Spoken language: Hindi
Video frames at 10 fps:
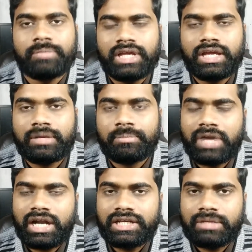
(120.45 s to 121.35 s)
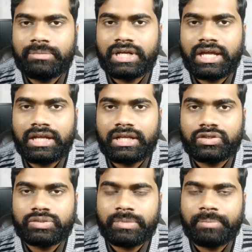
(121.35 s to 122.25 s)
एक बाल्टी में डाल के
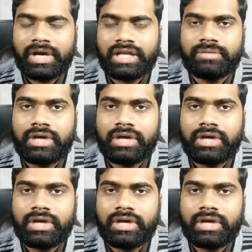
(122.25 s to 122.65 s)
उसमें पानी